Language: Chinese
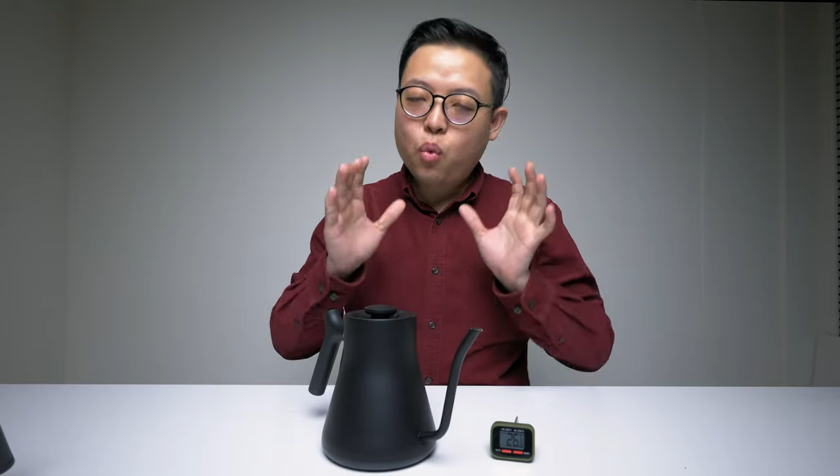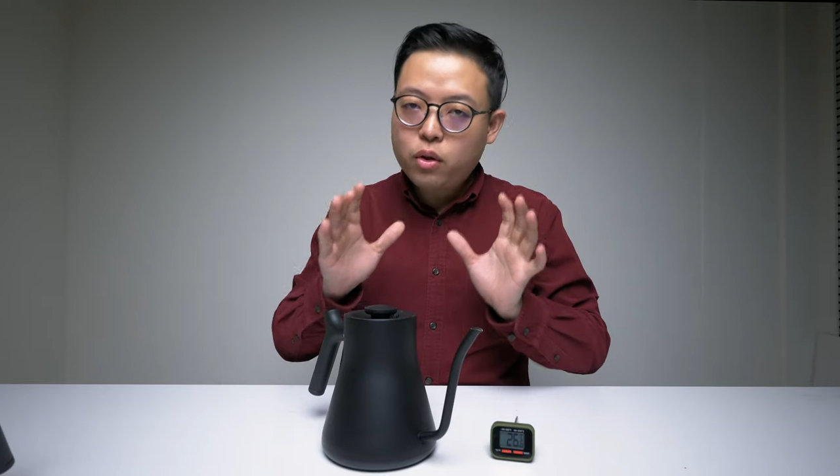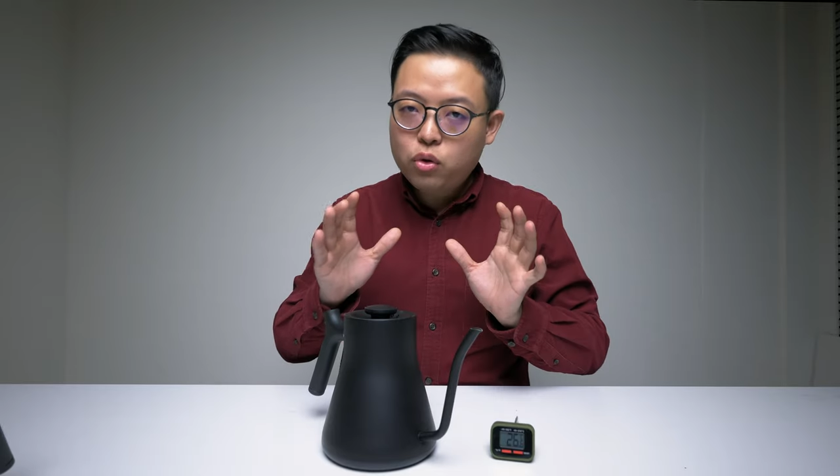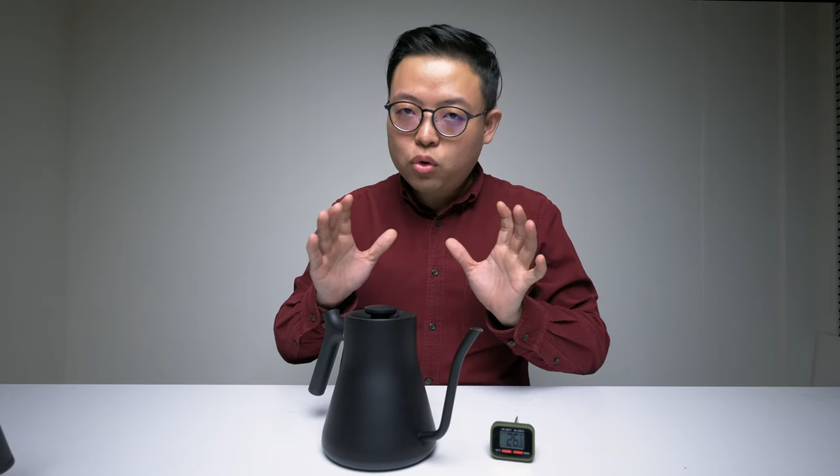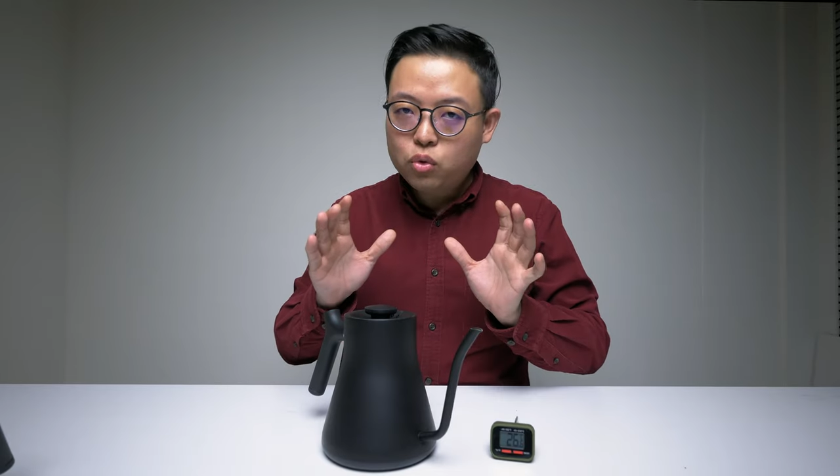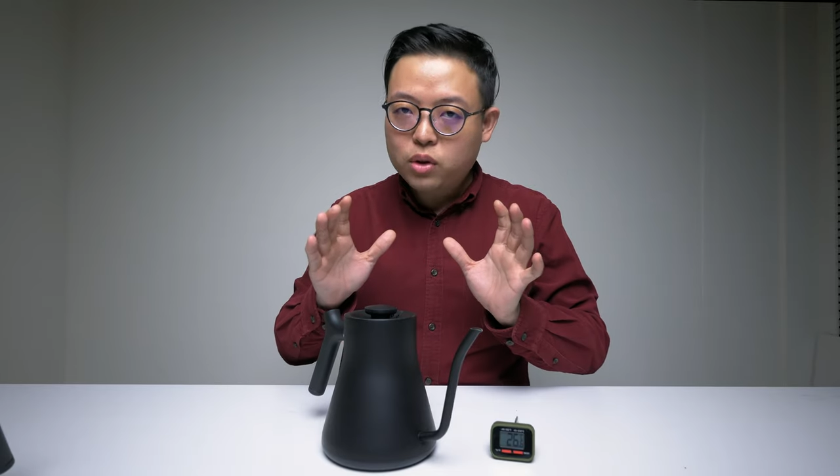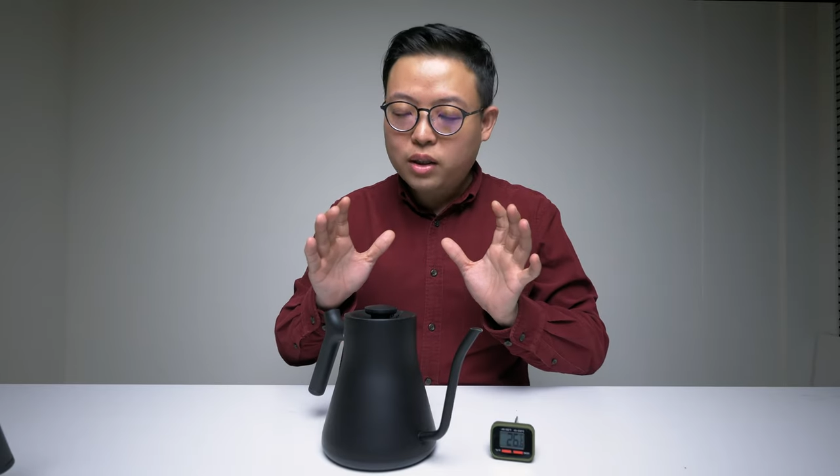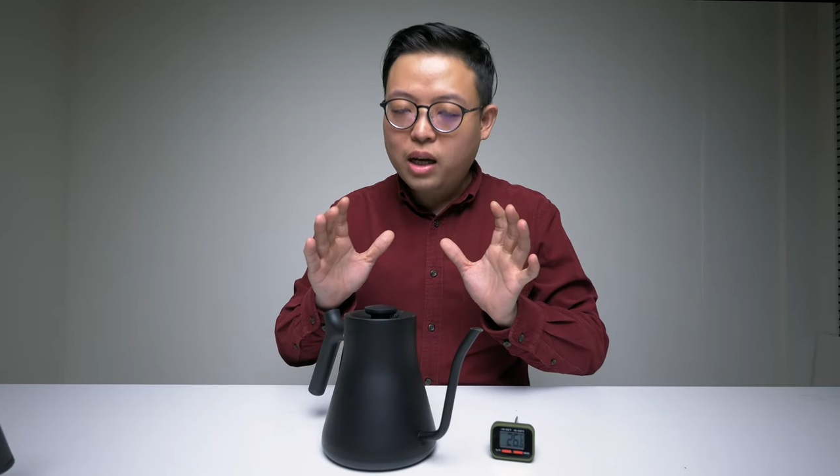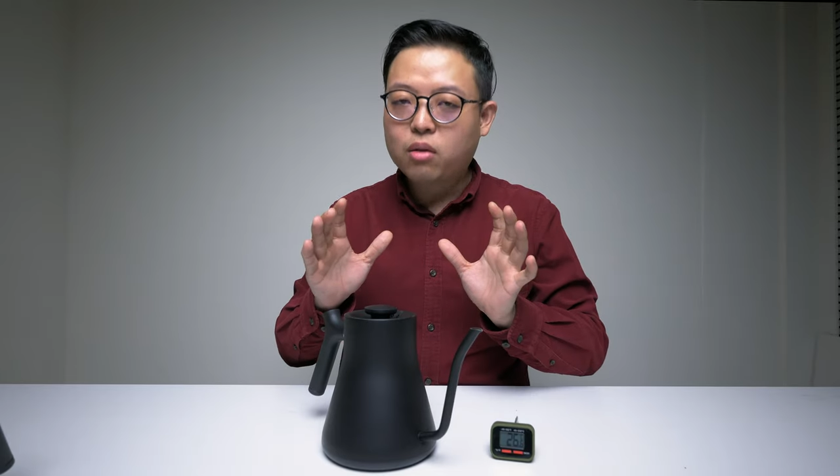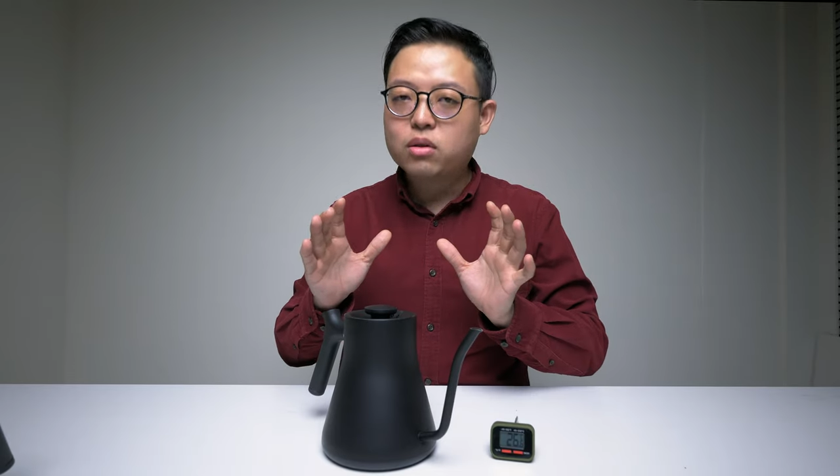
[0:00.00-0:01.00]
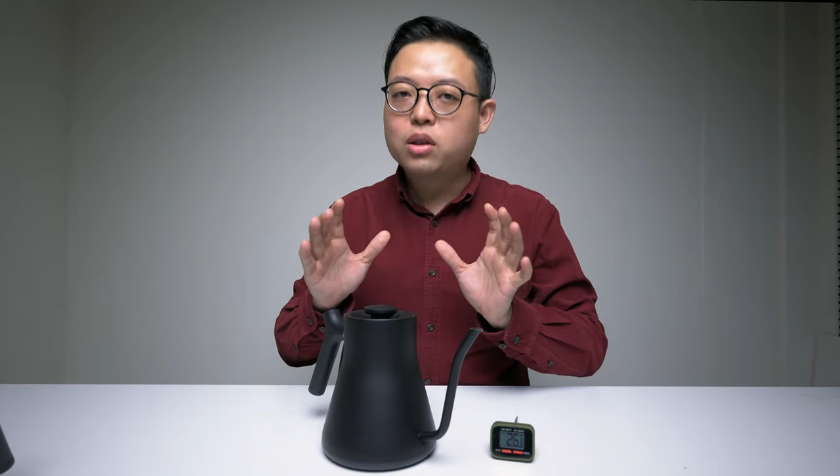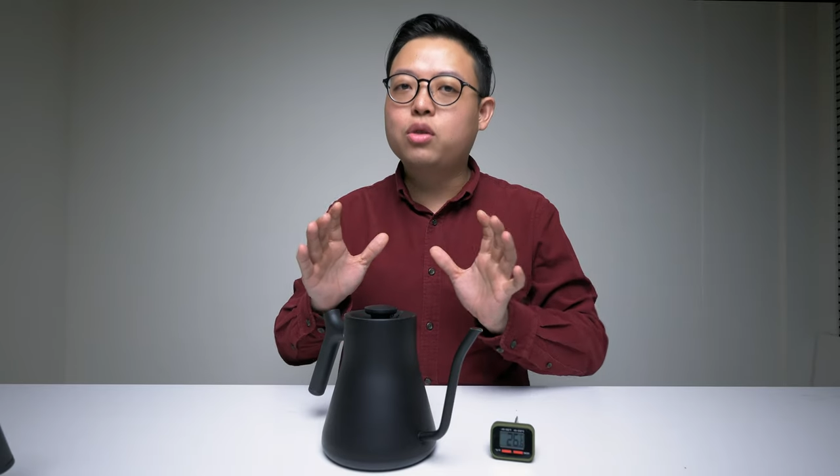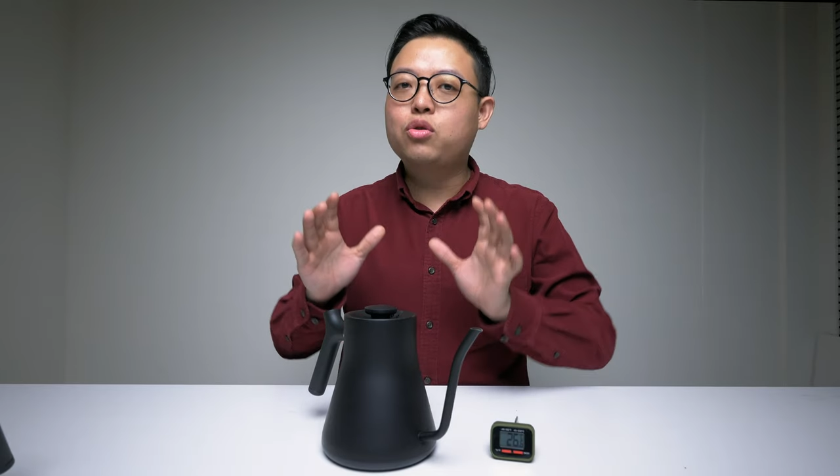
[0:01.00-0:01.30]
温度的调整